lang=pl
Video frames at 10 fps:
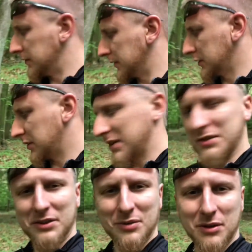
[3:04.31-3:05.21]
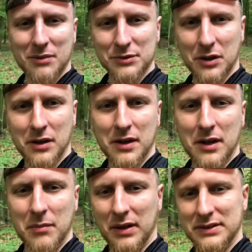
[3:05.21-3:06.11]
z odkręconym kołem do
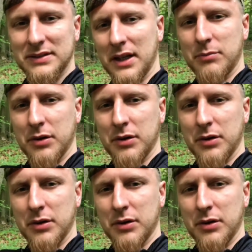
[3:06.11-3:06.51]
Matiza i